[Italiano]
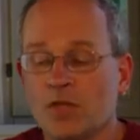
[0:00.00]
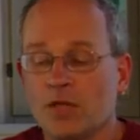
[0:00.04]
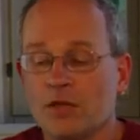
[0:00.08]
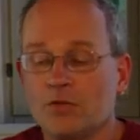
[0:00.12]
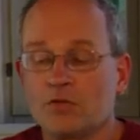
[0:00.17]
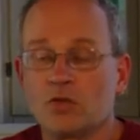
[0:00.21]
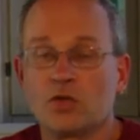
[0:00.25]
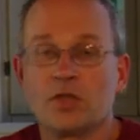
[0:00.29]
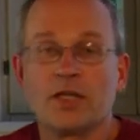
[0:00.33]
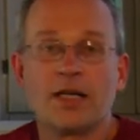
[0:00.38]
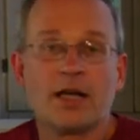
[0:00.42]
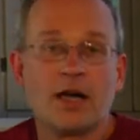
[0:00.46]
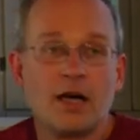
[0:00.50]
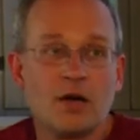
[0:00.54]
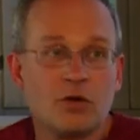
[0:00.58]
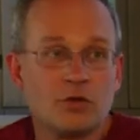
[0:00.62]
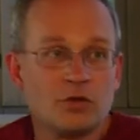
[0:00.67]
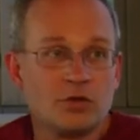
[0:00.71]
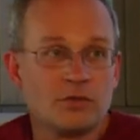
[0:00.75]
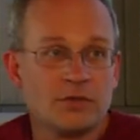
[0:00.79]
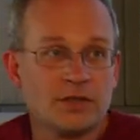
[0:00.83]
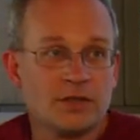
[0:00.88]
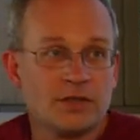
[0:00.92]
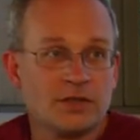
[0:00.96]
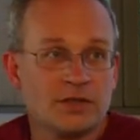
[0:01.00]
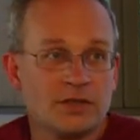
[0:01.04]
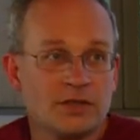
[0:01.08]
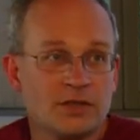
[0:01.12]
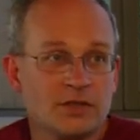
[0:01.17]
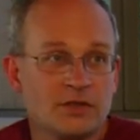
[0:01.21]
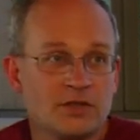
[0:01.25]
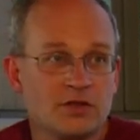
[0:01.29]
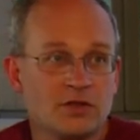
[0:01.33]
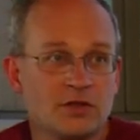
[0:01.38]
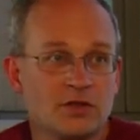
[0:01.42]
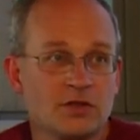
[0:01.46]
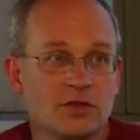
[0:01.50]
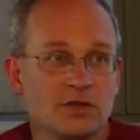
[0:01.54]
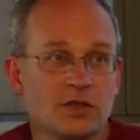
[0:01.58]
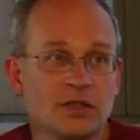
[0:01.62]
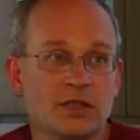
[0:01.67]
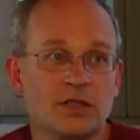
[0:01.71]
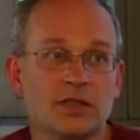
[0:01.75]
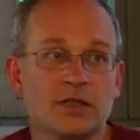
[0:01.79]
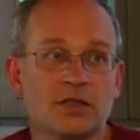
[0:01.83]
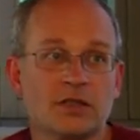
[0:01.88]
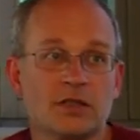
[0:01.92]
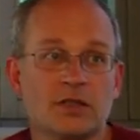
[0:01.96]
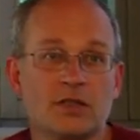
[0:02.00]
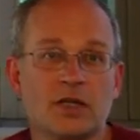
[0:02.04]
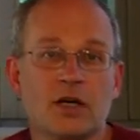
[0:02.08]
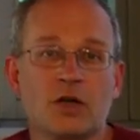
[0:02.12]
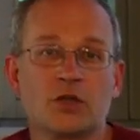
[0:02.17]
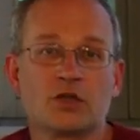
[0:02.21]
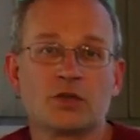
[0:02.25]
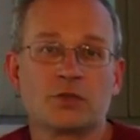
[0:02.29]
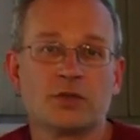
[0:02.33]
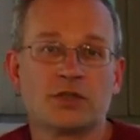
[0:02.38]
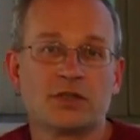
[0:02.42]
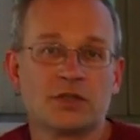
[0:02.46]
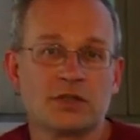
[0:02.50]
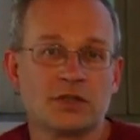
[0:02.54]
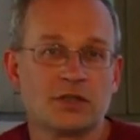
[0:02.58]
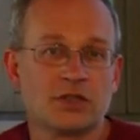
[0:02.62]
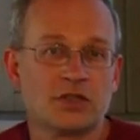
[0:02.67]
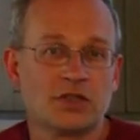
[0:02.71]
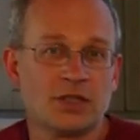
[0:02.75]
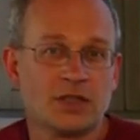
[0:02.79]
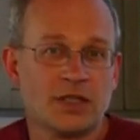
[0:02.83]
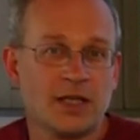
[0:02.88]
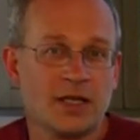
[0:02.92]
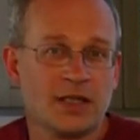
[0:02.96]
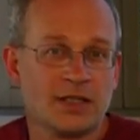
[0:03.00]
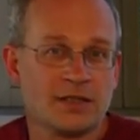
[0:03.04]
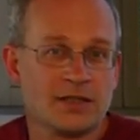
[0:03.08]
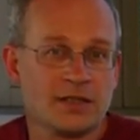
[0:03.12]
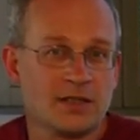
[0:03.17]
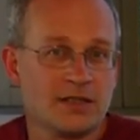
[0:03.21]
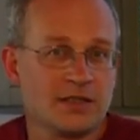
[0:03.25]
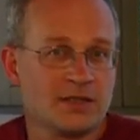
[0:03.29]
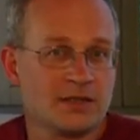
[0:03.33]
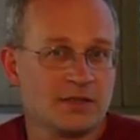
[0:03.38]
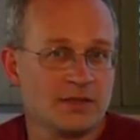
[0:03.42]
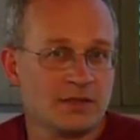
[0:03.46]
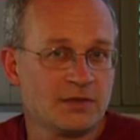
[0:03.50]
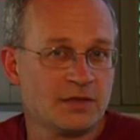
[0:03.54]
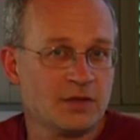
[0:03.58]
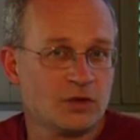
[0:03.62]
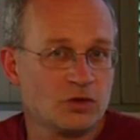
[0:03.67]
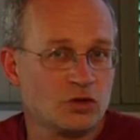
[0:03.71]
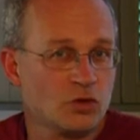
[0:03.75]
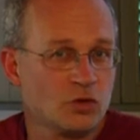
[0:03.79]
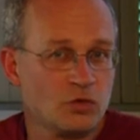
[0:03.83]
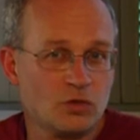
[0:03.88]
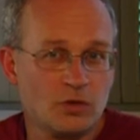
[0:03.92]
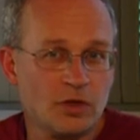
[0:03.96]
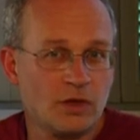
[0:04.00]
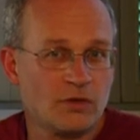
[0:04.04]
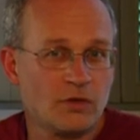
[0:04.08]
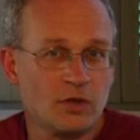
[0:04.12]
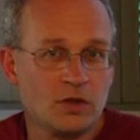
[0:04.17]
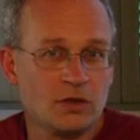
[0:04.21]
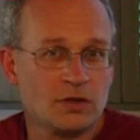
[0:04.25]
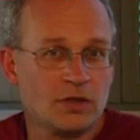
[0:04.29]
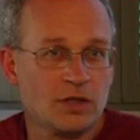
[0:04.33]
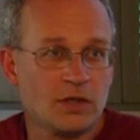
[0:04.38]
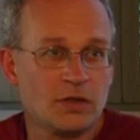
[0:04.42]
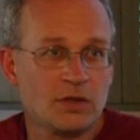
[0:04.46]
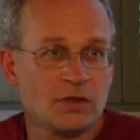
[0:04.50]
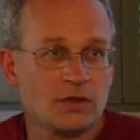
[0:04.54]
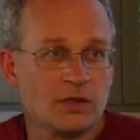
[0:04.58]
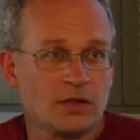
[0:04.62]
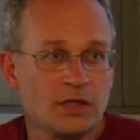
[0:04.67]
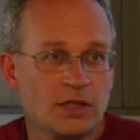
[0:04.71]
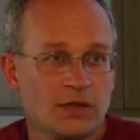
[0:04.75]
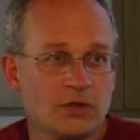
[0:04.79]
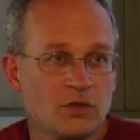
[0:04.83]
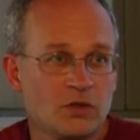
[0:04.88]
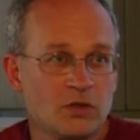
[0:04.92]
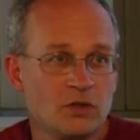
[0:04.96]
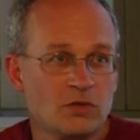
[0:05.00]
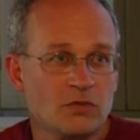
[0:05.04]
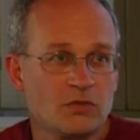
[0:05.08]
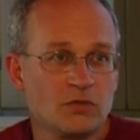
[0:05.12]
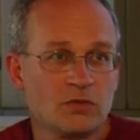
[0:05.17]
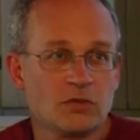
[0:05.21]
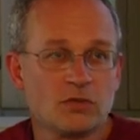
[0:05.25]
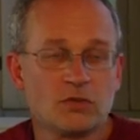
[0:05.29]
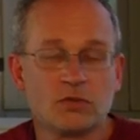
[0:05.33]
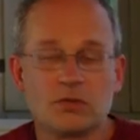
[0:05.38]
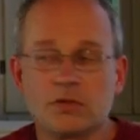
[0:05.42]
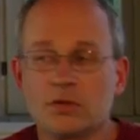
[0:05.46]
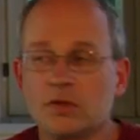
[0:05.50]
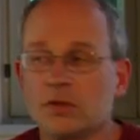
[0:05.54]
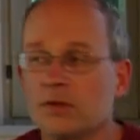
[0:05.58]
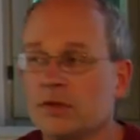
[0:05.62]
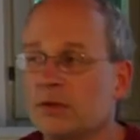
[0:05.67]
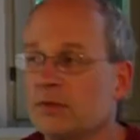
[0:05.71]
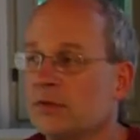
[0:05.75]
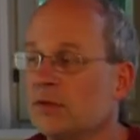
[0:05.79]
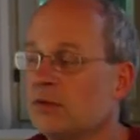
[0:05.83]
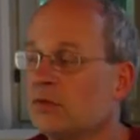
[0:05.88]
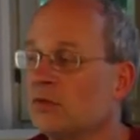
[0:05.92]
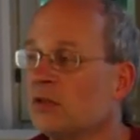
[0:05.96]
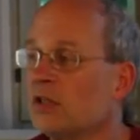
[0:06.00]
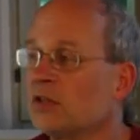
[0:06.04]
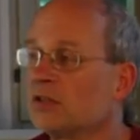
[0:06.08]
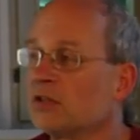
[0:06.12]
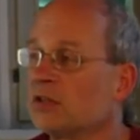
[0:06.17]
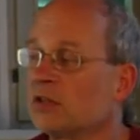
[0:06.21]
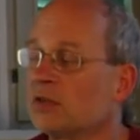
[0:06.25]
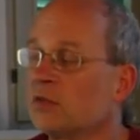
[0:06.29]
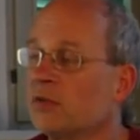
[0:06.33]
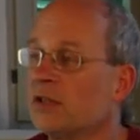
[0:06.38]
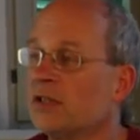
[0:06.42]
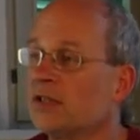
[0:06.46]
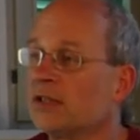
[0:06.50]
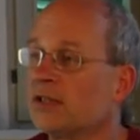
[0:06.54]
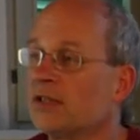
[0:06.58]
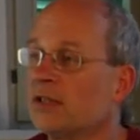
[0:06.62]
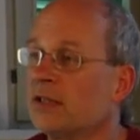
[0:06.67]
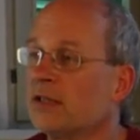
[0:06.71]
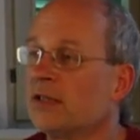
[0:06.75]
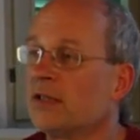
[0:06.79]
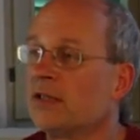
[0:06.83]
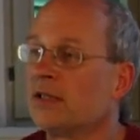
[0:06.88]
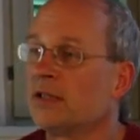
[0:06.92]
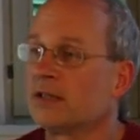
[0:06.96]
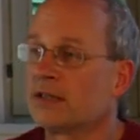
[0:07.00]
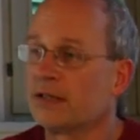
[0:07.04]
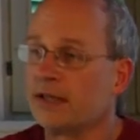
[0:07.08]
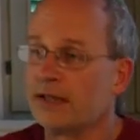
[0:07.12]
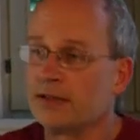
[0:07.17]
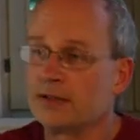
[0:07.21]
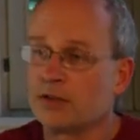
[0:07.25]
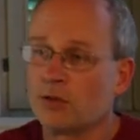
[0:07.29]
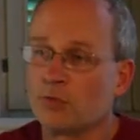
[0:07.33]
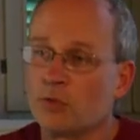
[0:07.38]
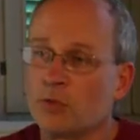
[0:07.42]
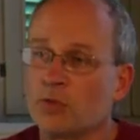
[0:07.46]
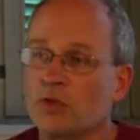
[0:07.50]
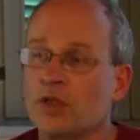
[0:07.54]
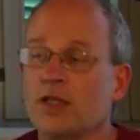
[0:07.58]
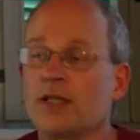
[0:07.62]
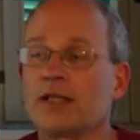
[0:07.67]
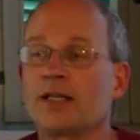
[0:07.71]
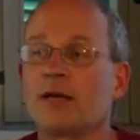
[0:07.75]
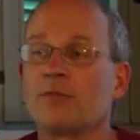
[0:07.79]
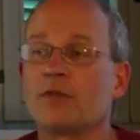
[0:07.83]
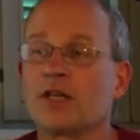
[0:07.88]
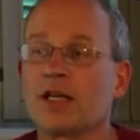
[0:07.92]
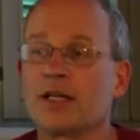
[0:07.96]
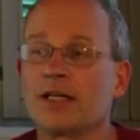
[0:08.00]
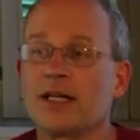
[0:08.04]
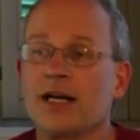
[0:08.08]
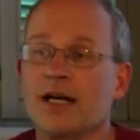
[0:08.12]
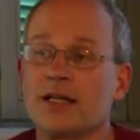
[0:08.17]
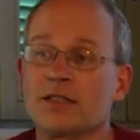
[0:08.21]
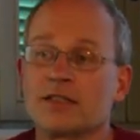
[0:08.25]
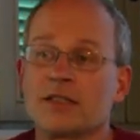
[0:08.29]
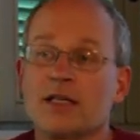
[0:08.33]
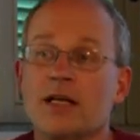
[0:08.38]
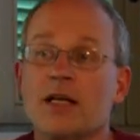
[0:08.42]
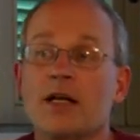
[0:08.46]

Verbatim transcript: non è Auschwitz, eh, Auschwitz in Schindler's List si vede solo una volta, credo, in una sequenza che entra proprio nelle camere a gas,